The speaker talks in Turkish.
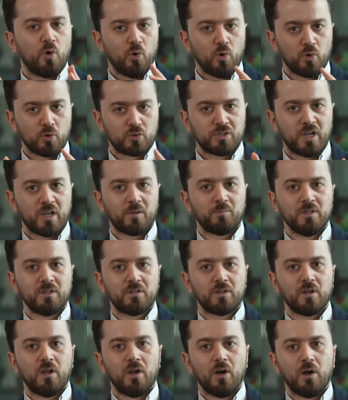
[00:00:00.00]
ortak
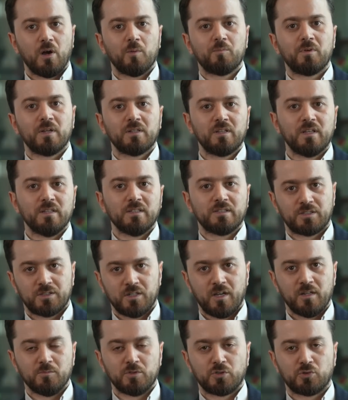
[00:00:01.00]
bir
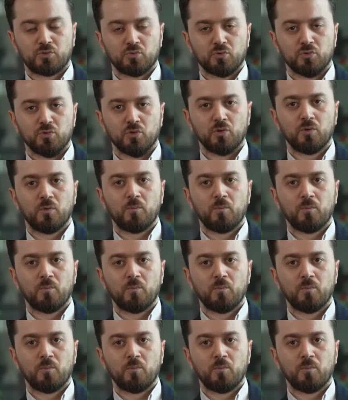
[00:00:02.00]
ABD-İsrail misyonuydu.